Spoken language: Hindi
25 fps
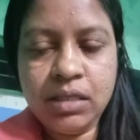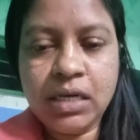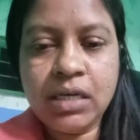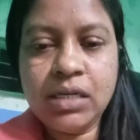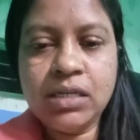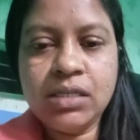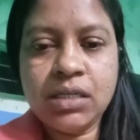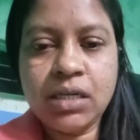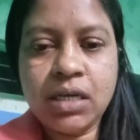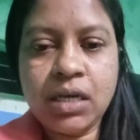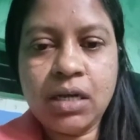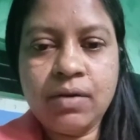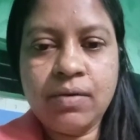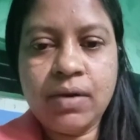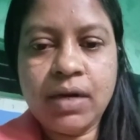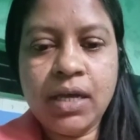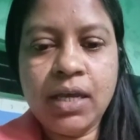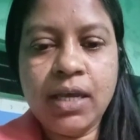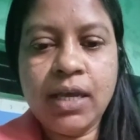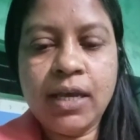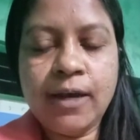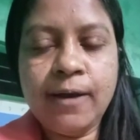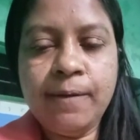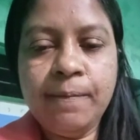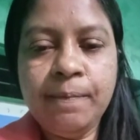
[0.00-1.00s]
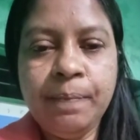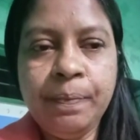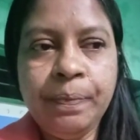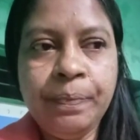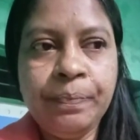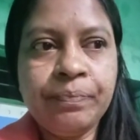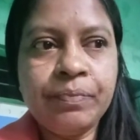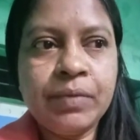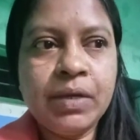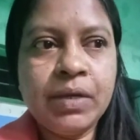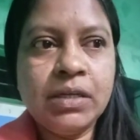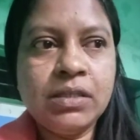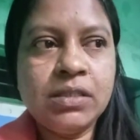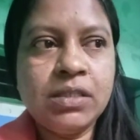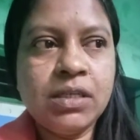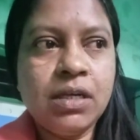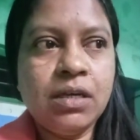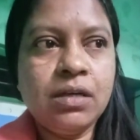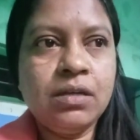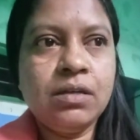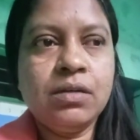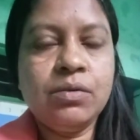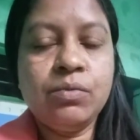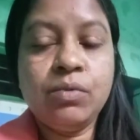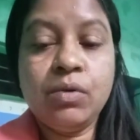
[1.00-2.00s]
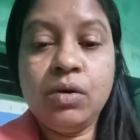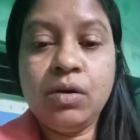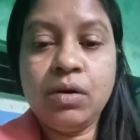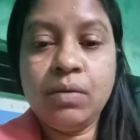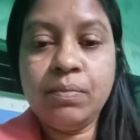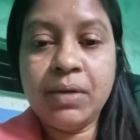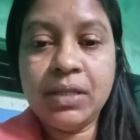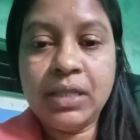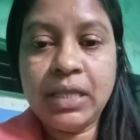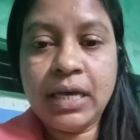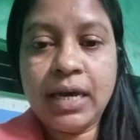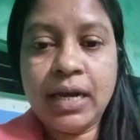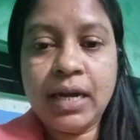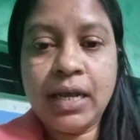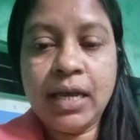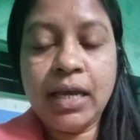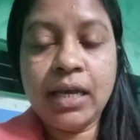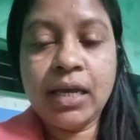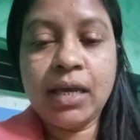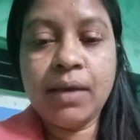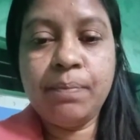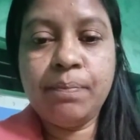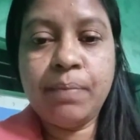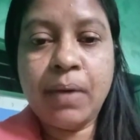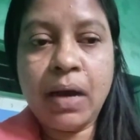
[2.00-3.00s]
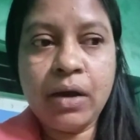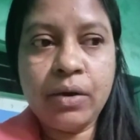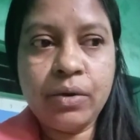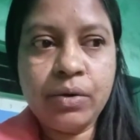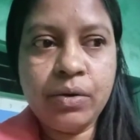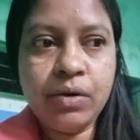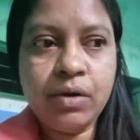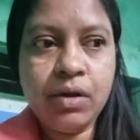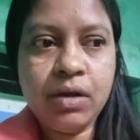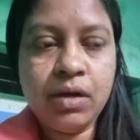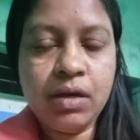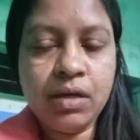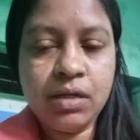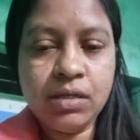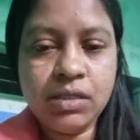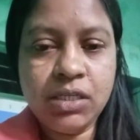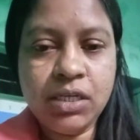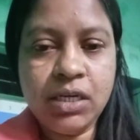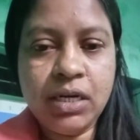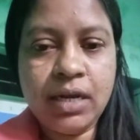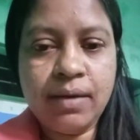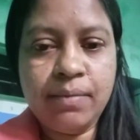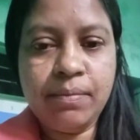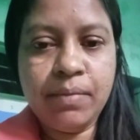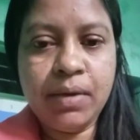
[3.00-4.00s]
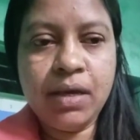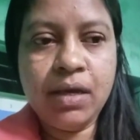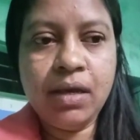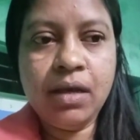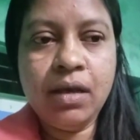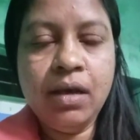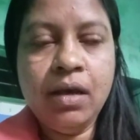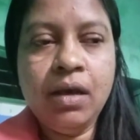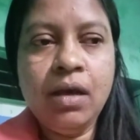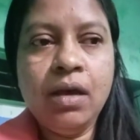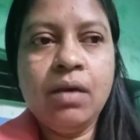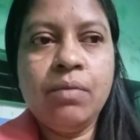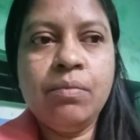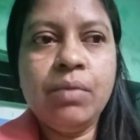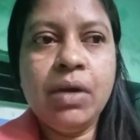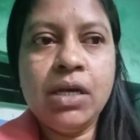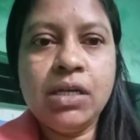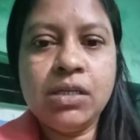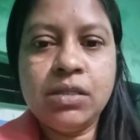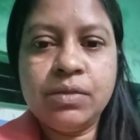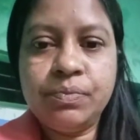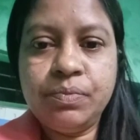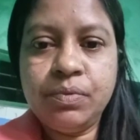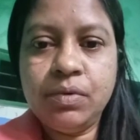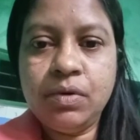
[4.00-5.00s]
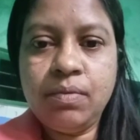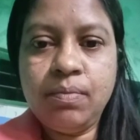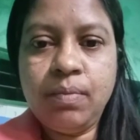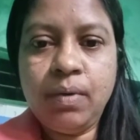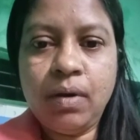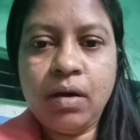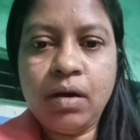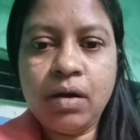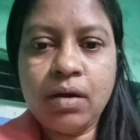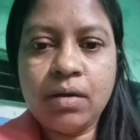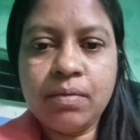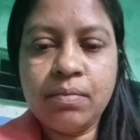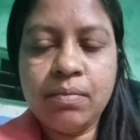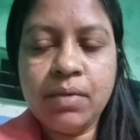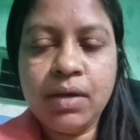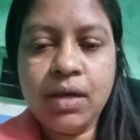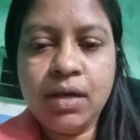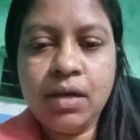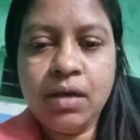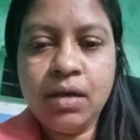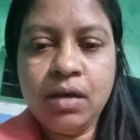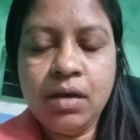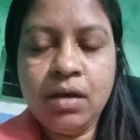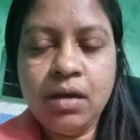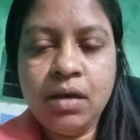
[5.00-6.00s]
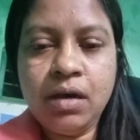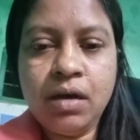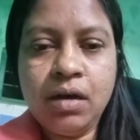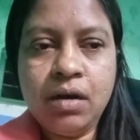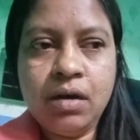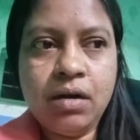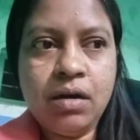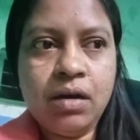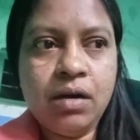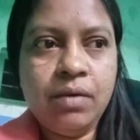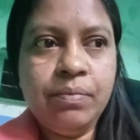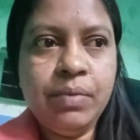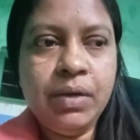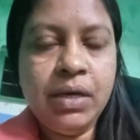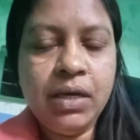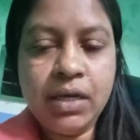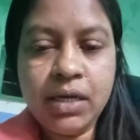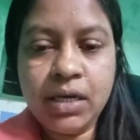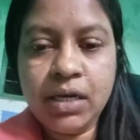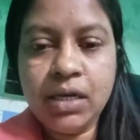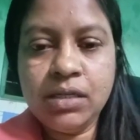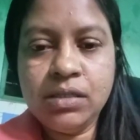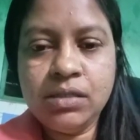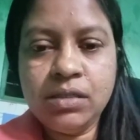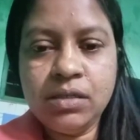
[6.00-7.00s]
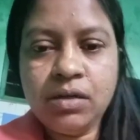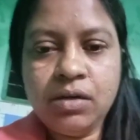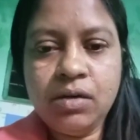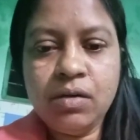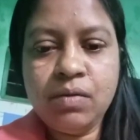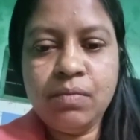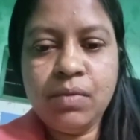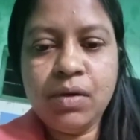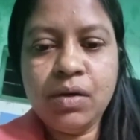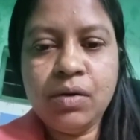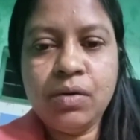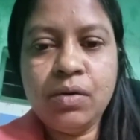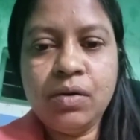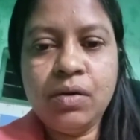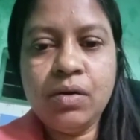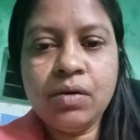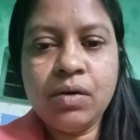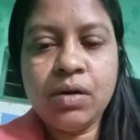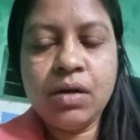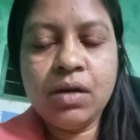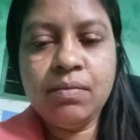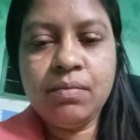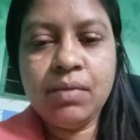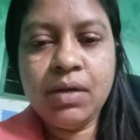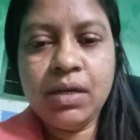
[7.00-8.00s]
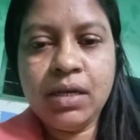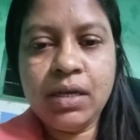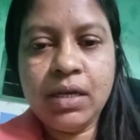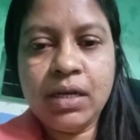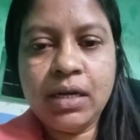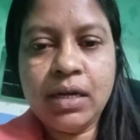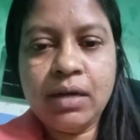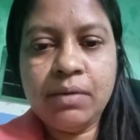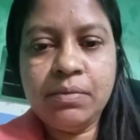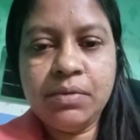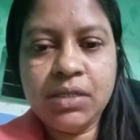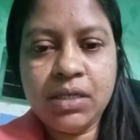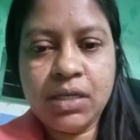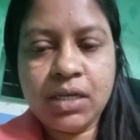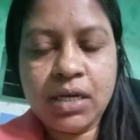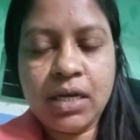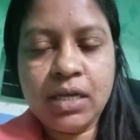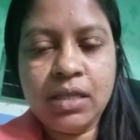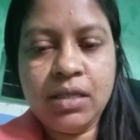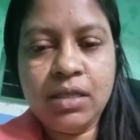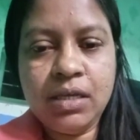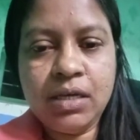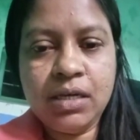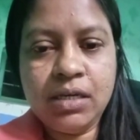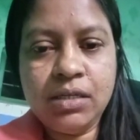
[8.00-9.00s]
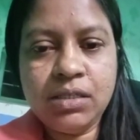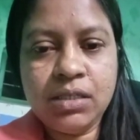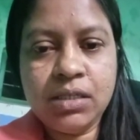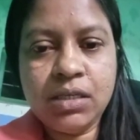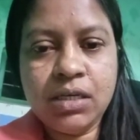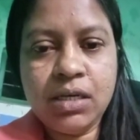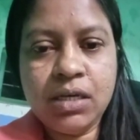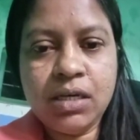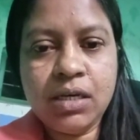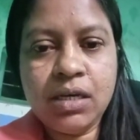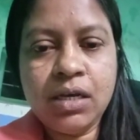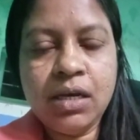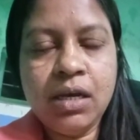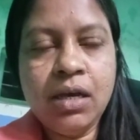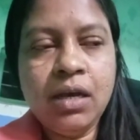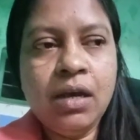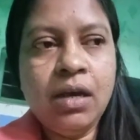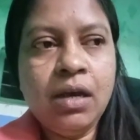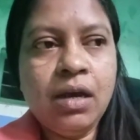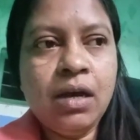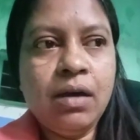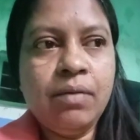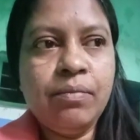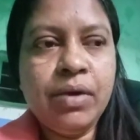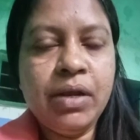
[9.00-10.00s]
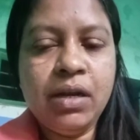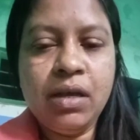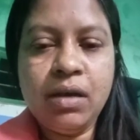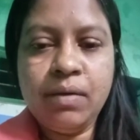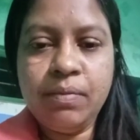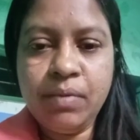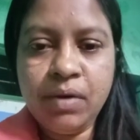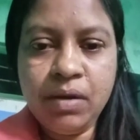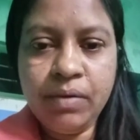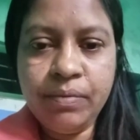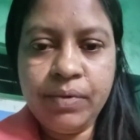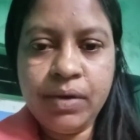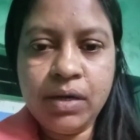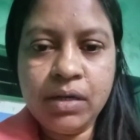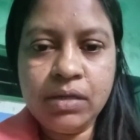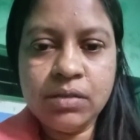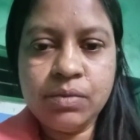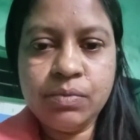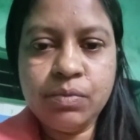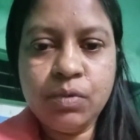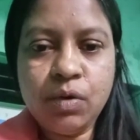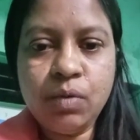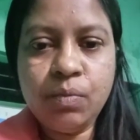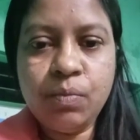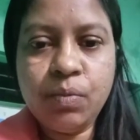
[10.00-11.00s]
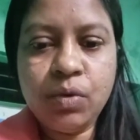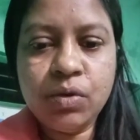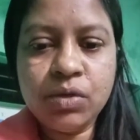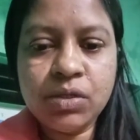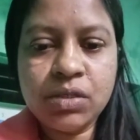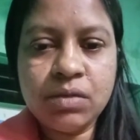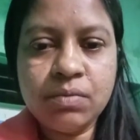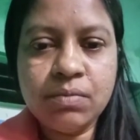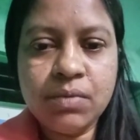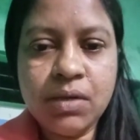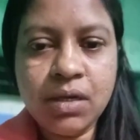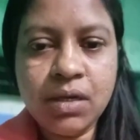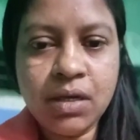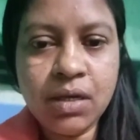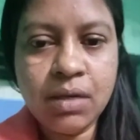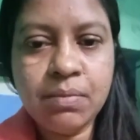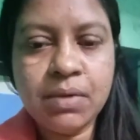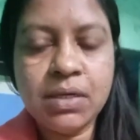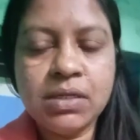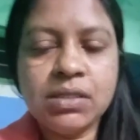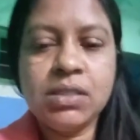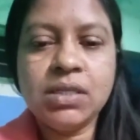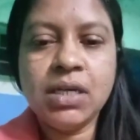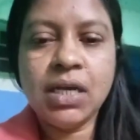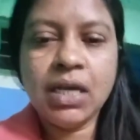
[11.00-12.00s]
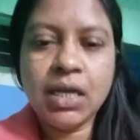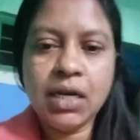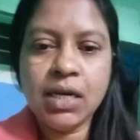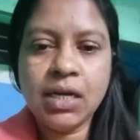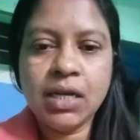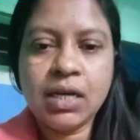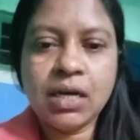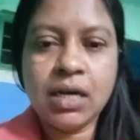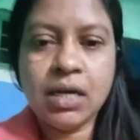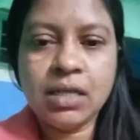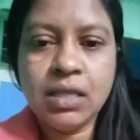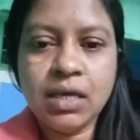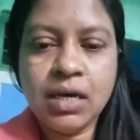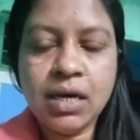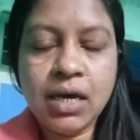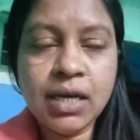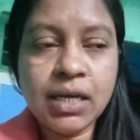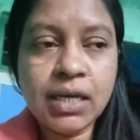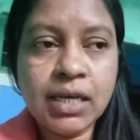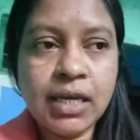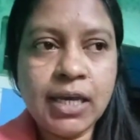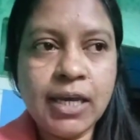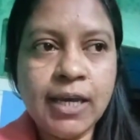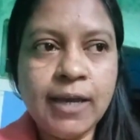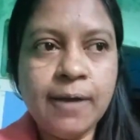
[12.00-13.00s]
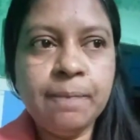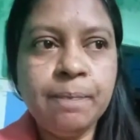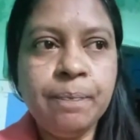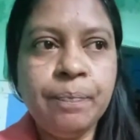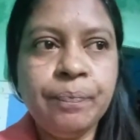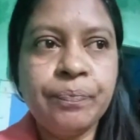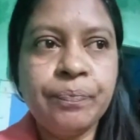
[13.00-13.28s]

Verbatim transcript: दर्ज करवाई है जैसे वो लोग बता रहे हैं कि पाकुड़ जिला में महेशपुर ब्लॉक में और भी कई ज़िलों में उन लोगों ने मेरे खिलाफ़ शिकायत दर्ज की है मैंने अपने फेसबुक पोस्ट में बस यही लिखा था कि